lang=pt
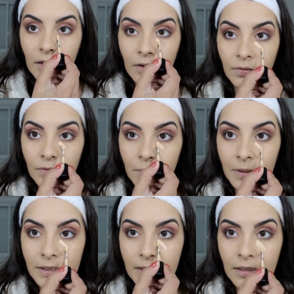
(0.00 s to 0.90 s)
Eu vou
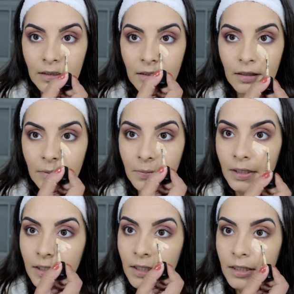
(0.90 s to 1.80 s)
passar aqui, ele é
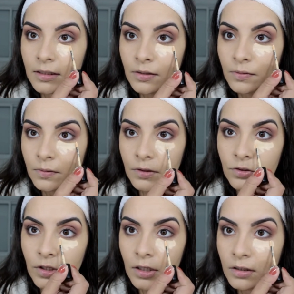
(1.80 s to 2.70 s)
bem clarinho e eu
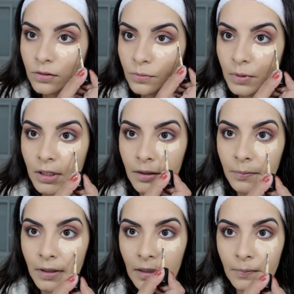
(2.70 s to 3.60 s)
acho que ele ilumina
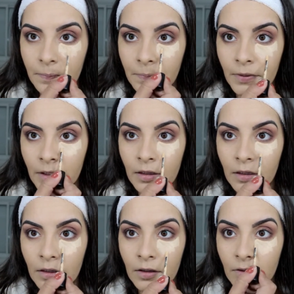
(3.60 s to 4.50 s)
bem.
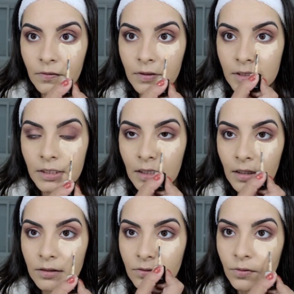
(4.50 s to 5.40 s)
Fazer
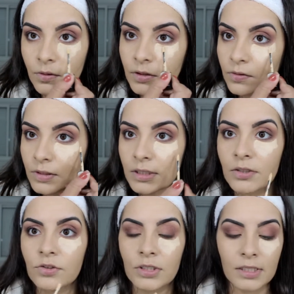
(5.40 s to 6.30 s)
aquelas correções que
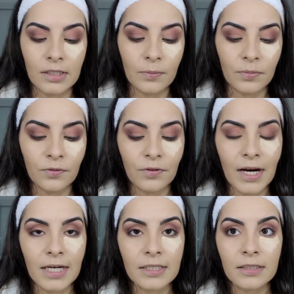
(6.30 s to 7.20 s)
a gente sempre
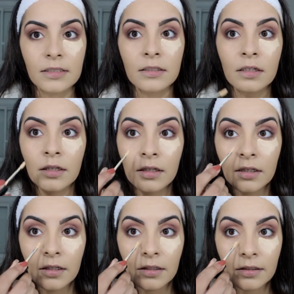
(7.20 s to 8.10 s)
faz.
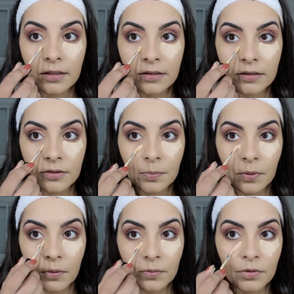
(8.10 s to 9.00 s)
Nesses
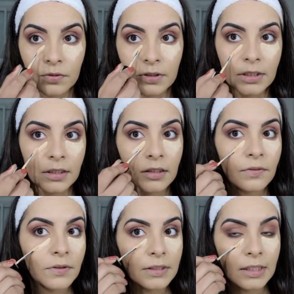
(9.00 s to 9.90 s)
pontos aqui,
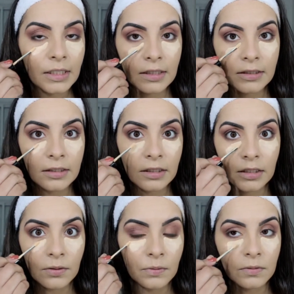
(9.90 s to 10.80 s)
fazer aquele
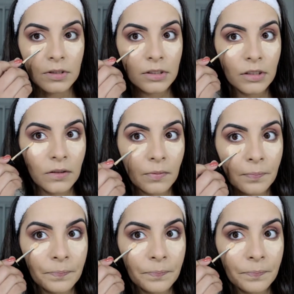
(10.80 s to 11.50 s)
triângulozinho.